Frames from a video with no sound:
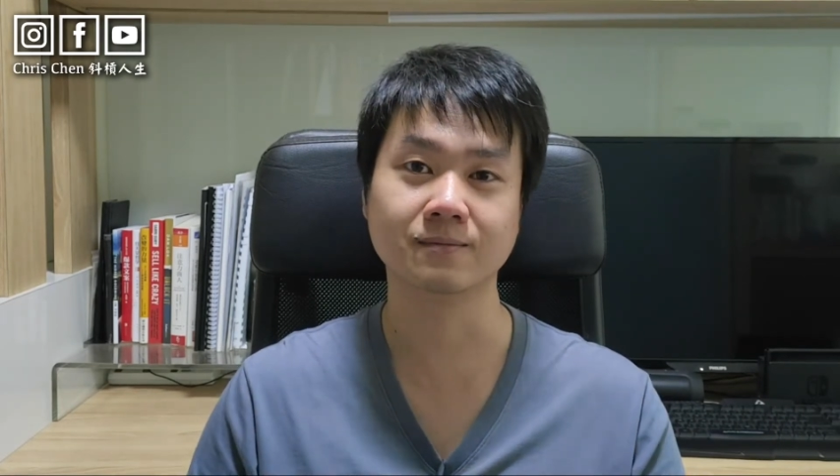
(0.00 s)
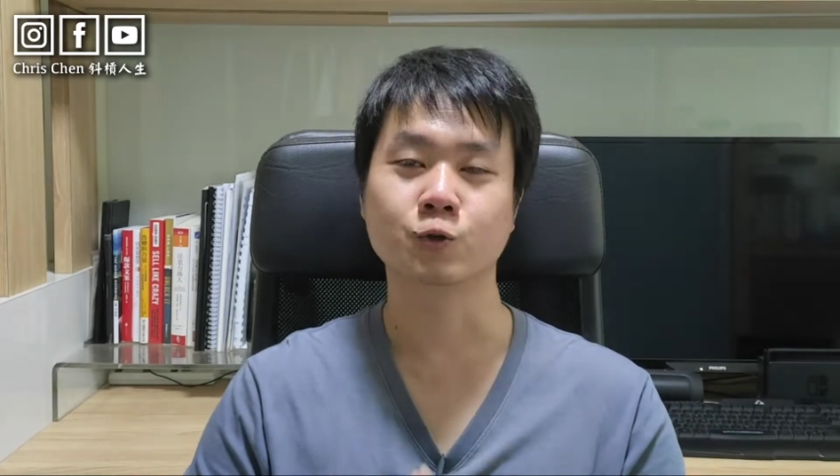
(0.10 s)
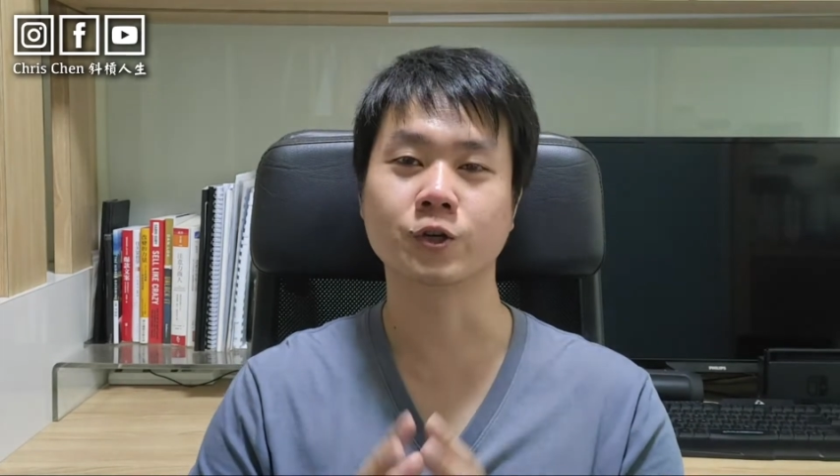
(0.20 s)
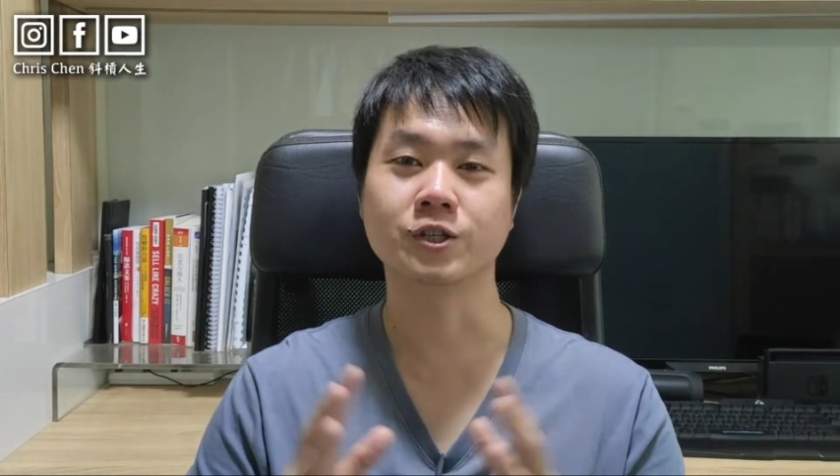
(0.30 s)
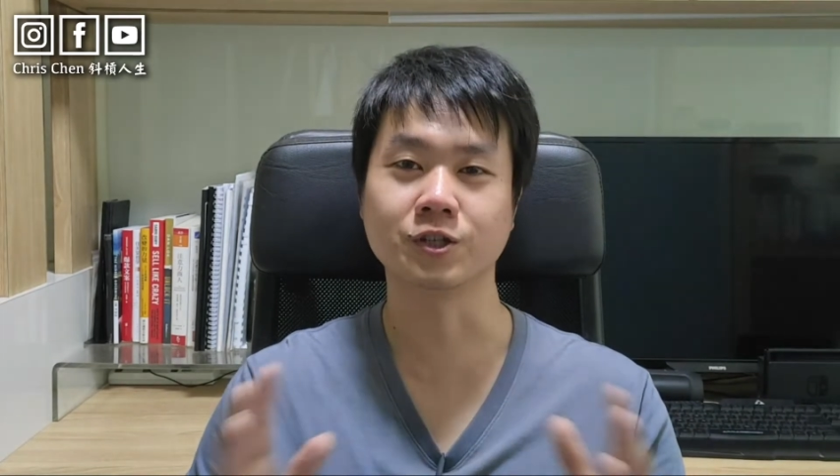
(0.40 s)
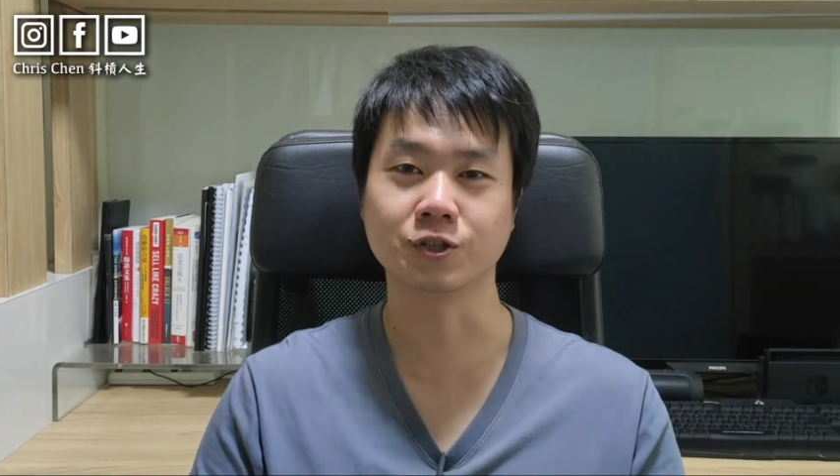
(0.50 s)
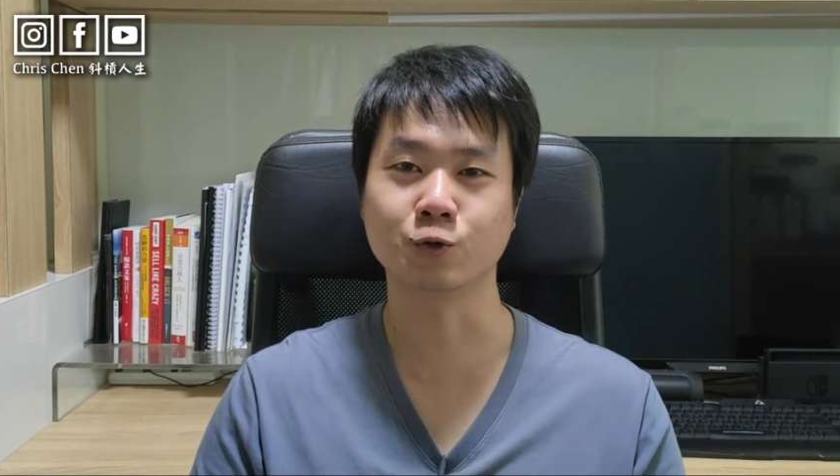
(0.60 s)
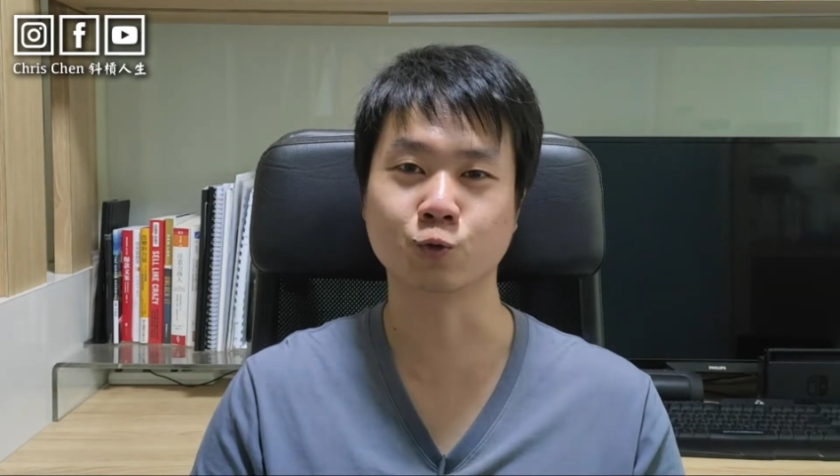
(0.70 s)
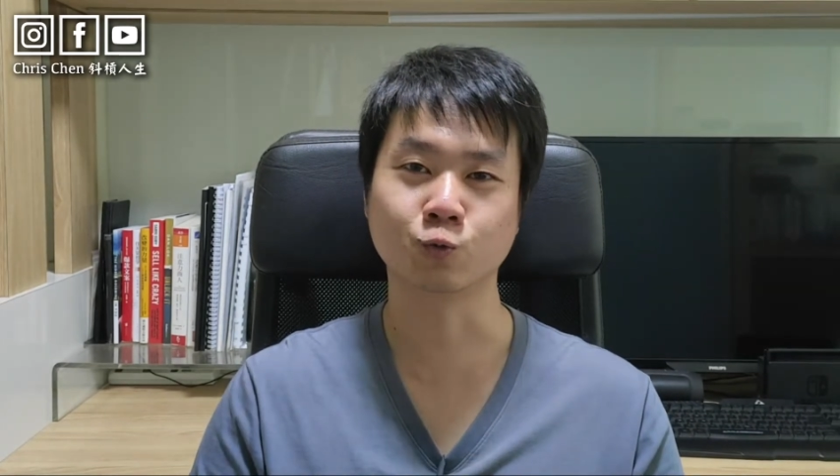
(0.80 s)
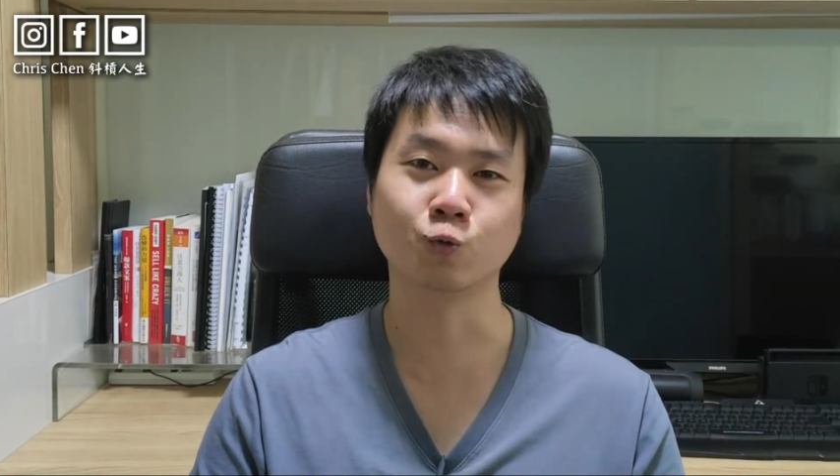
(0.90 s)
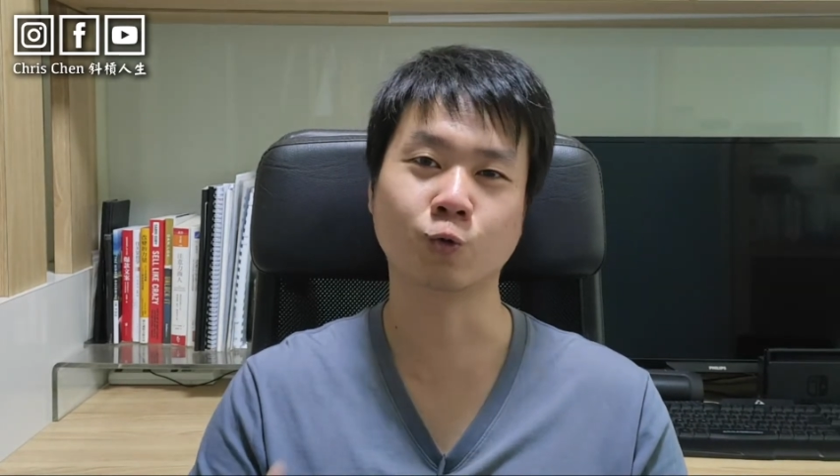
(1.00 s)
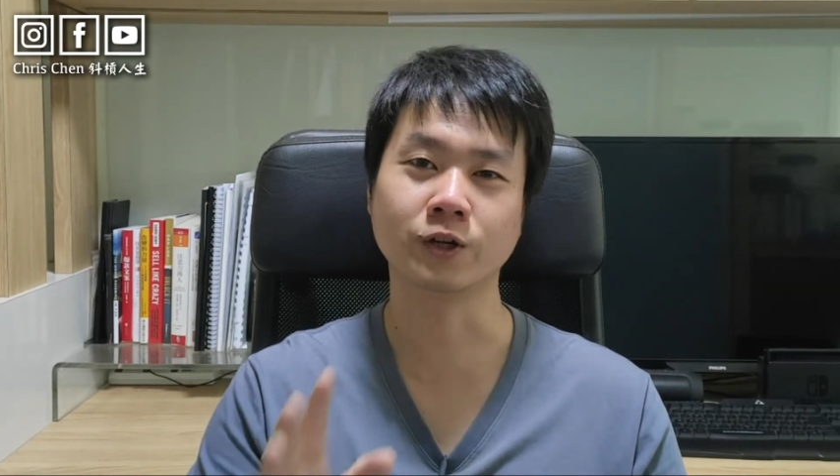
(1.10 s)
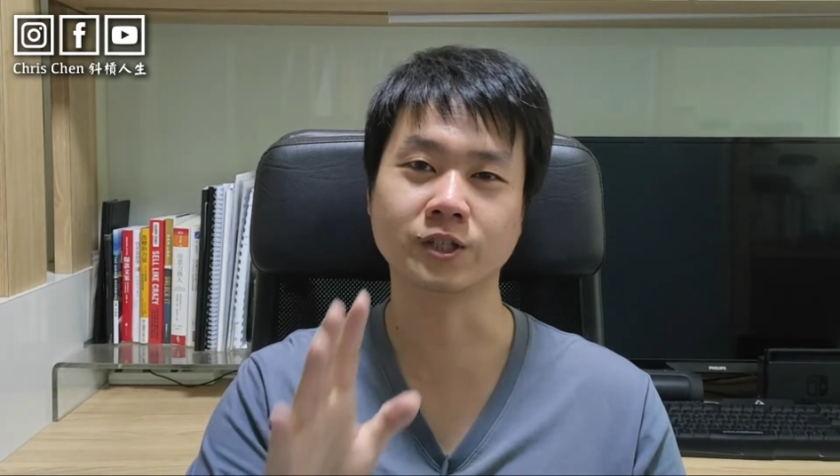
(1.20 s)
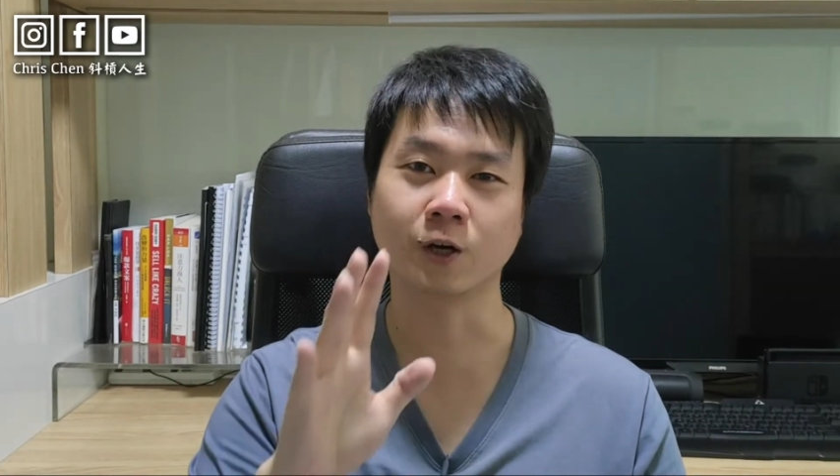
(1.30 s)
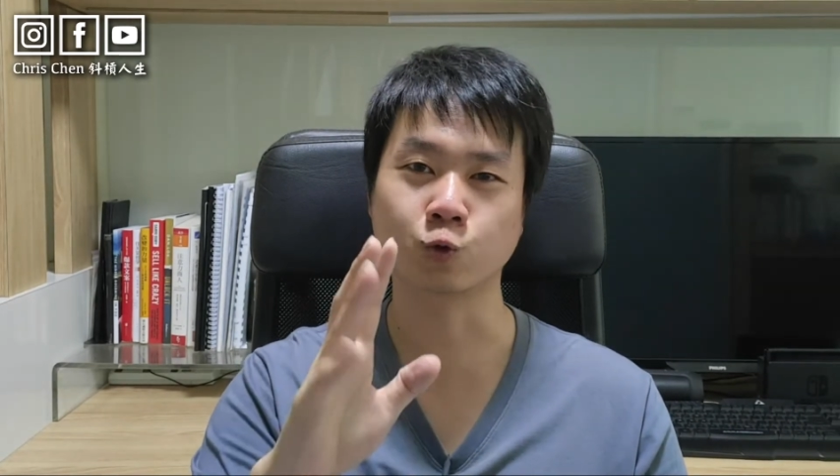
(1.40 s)
所以请记住，如果
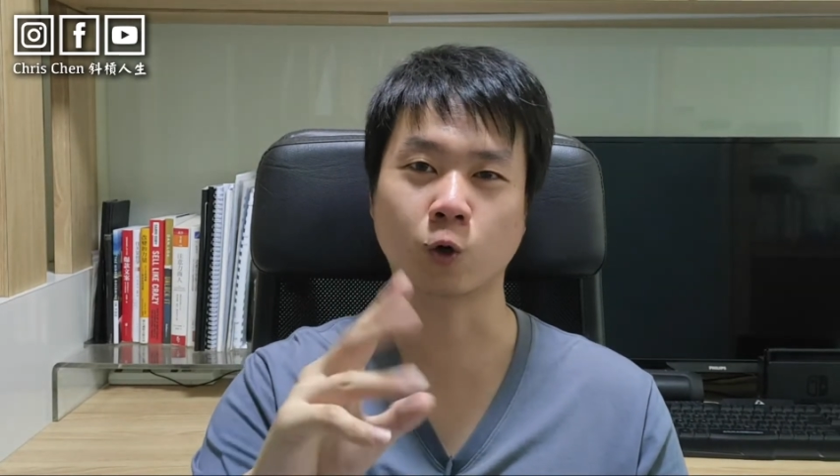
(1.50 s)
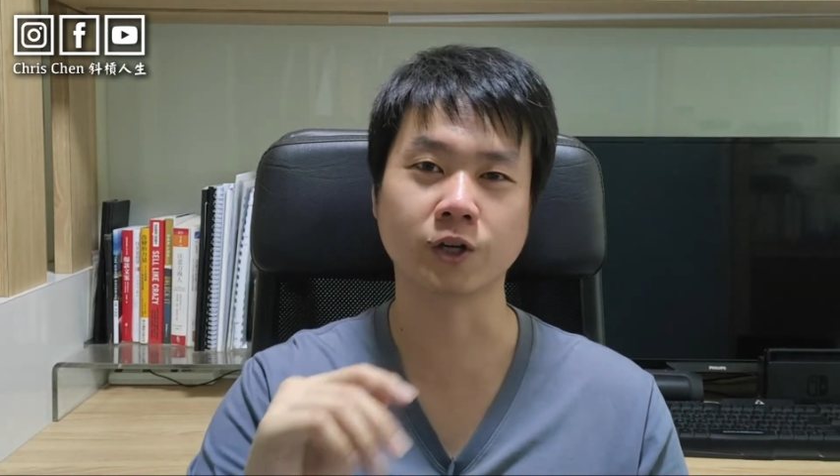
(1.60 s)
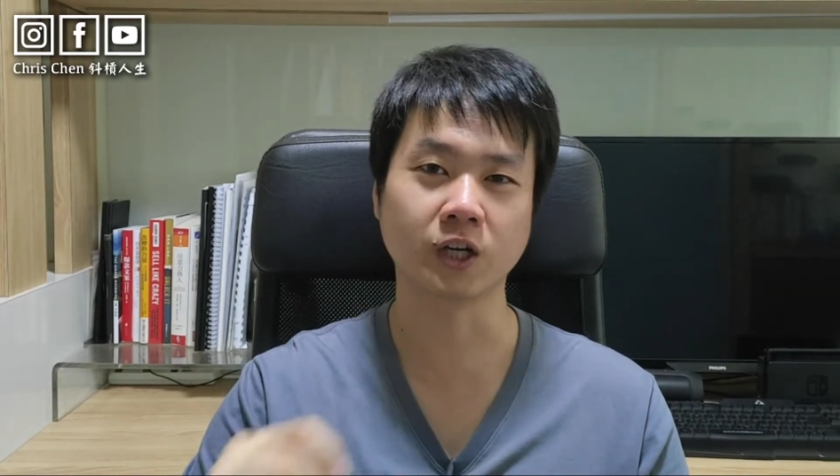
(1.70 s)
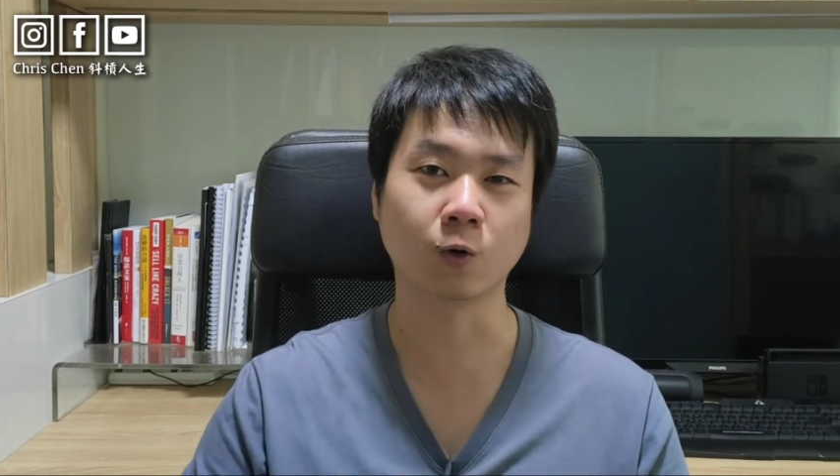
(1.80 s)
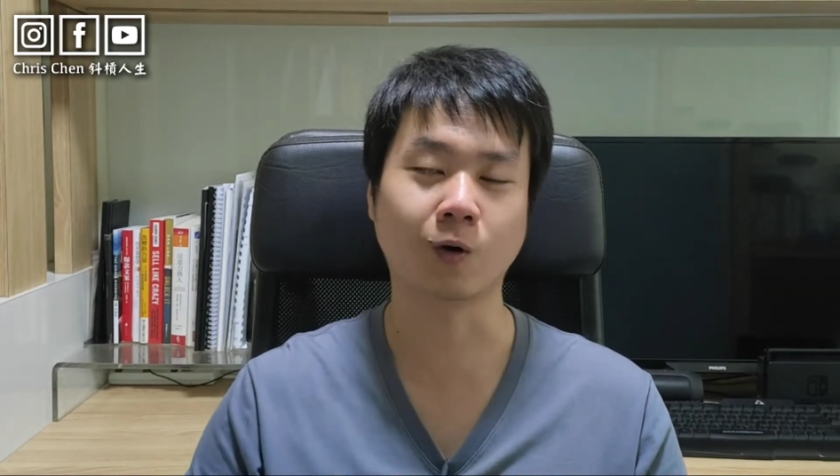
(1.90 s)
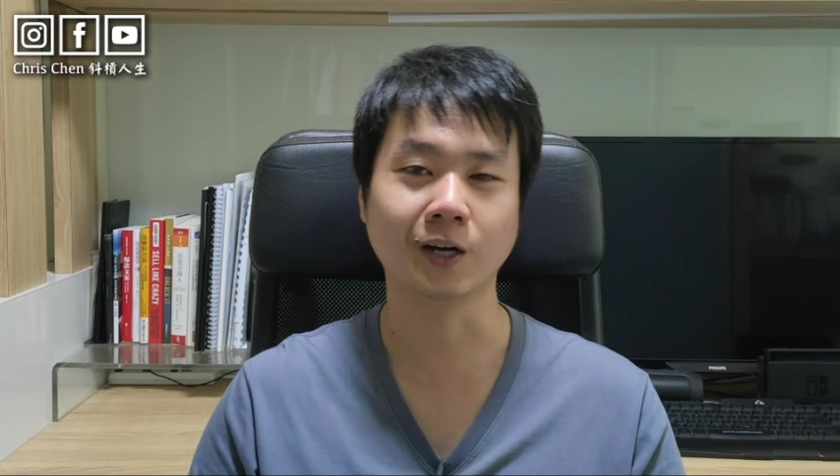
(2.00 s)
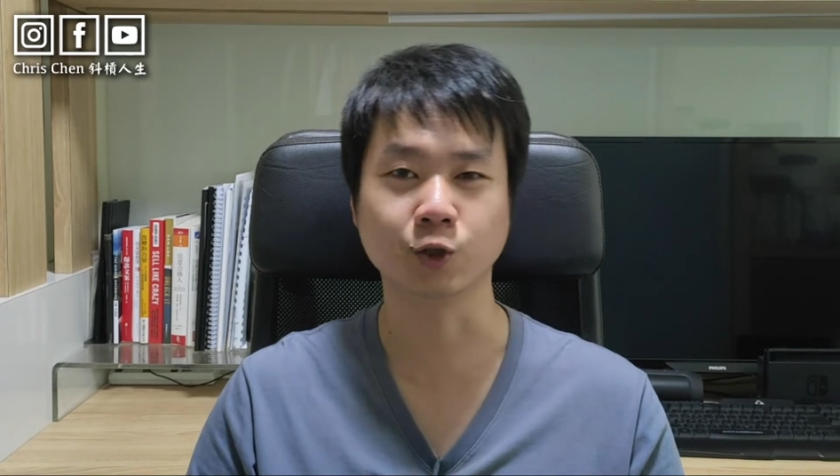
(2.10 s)
你想要创业的话，